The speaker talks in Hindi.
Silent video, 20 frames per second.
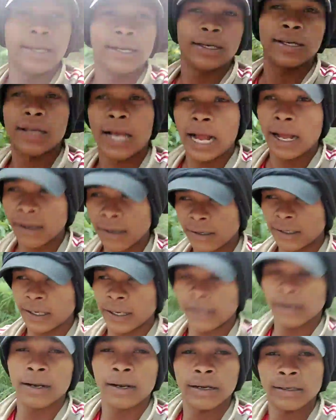है
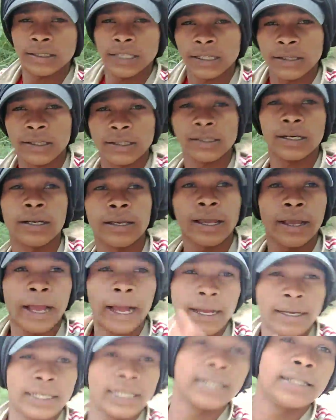कांकेर छत्तीसगढ़ के
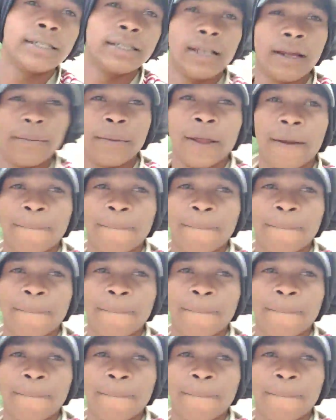कांकेर ज़िला